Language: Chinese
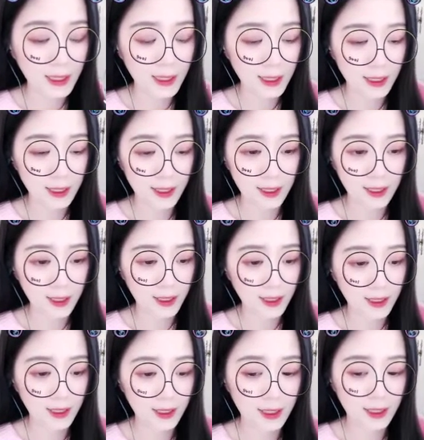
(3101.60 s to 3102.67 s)
夜晚，
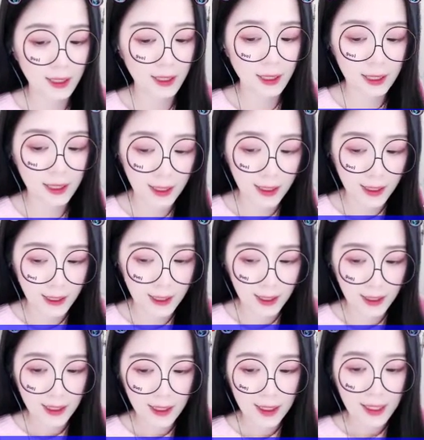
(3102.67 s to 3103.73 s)
月已冷，